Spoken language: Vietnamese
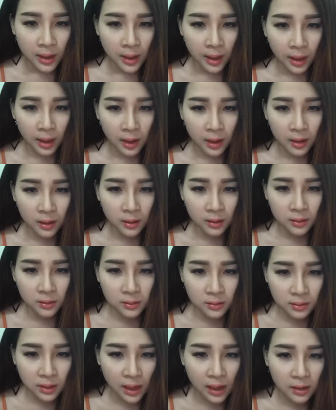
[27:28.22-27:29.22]
À,
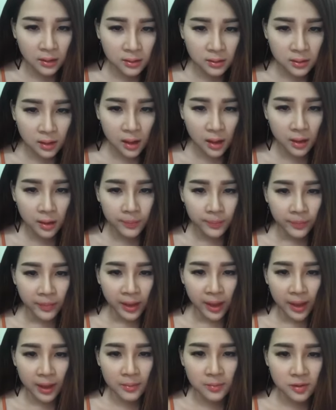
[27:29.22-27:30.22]
Hương Thân Chân,
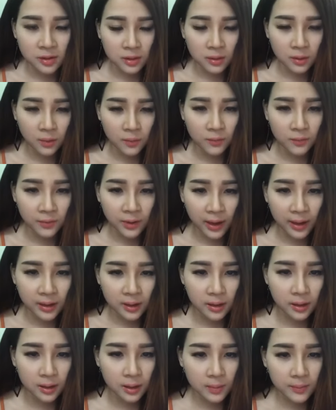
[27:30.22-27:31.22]
em sử dụng
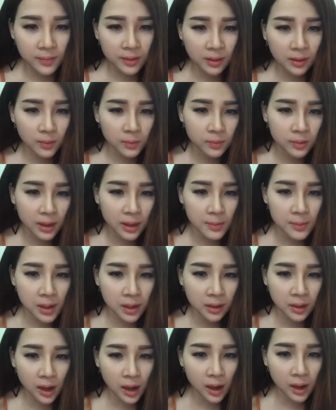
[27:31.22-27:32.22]
phay nó bị tróc da
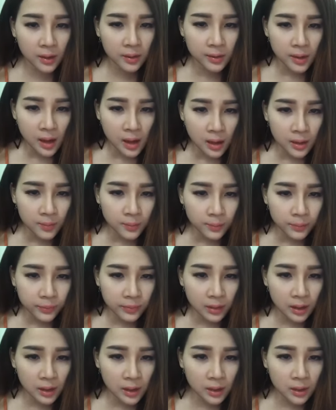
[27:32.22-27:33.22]
mẩn đỏ.
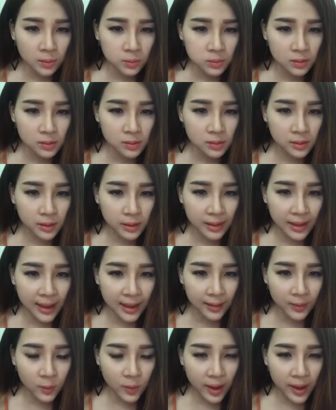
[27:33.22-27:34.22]
Thì lúc trước cái da
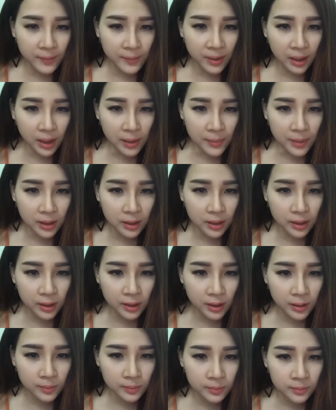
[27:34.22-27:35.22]
của em nó có bị gì
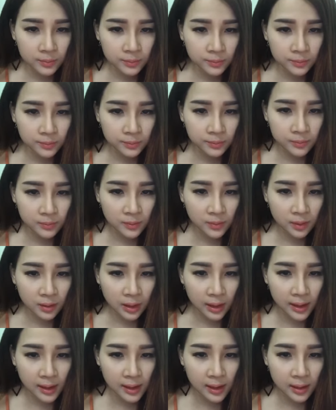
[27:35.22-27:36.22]
không?
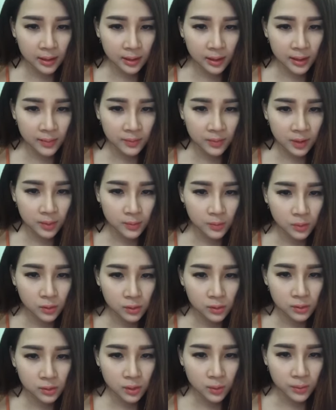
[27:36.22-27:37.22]
Hay là em chỉ
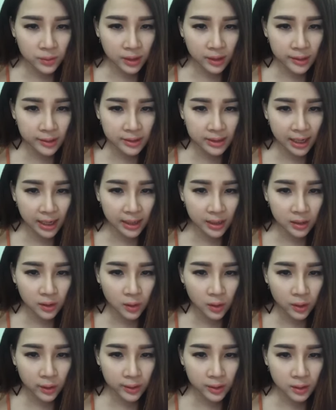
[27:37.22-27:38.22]
muốn dùng cho nó trắng
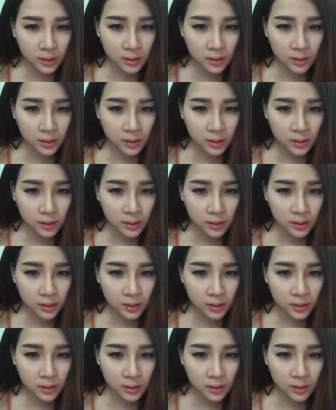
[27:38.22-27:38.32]
thôi?